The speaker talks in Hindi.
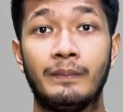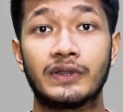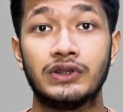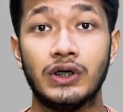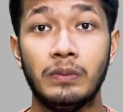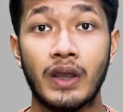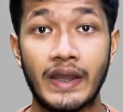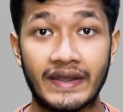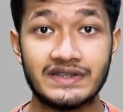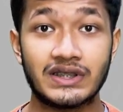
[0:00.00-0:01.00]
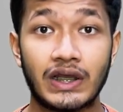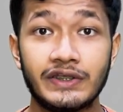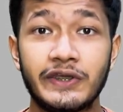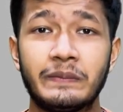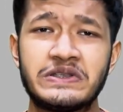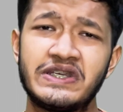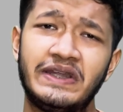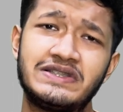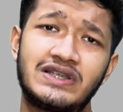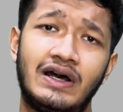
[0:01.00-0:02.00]
मतलब इंसान के बच्चे
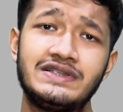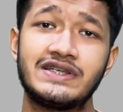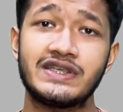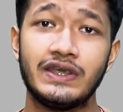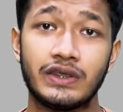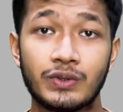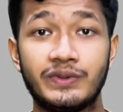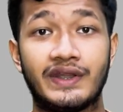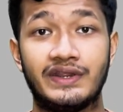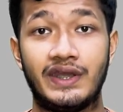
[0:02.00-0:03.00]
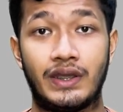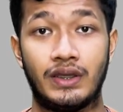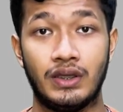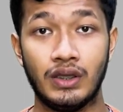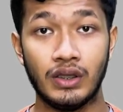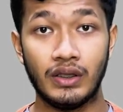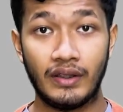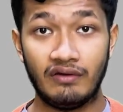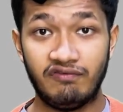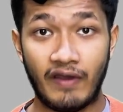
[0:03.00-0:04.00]
इंसान जैसे ही क्यों दिखते हैं
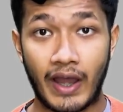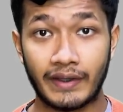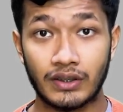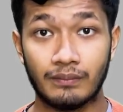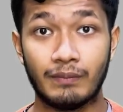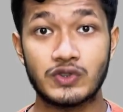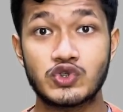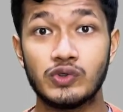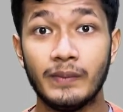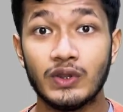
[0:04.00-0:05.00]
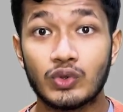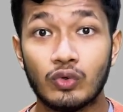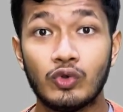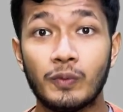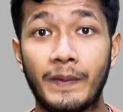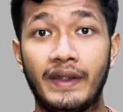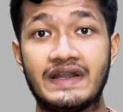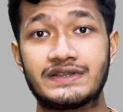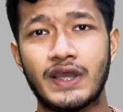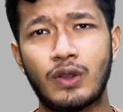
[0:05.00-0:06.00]
इनफैक्ट बच्चों में दोनों
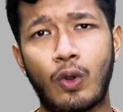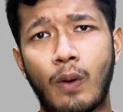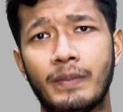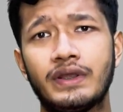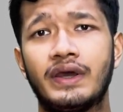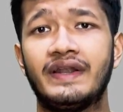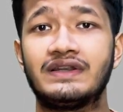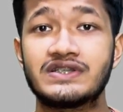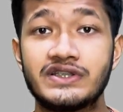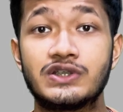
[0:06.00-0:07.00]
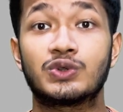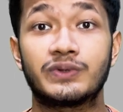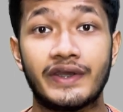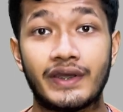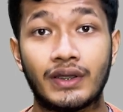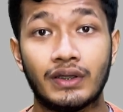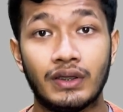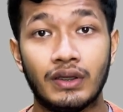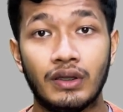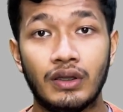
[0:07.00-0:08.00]
पेरेंट्स के कॉमन करेक्टरिस्टिक्स होते हैं
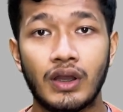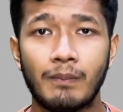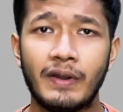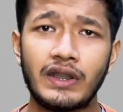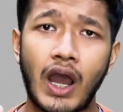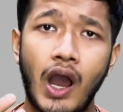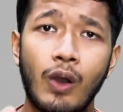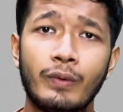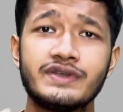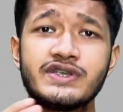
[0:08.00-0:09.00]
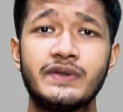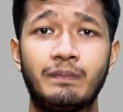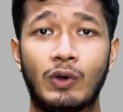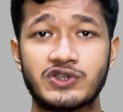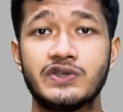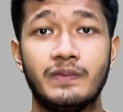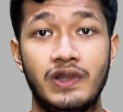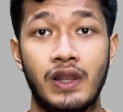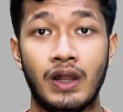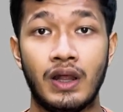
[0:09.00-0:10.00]
बट हाउ इज इट पॉसिबल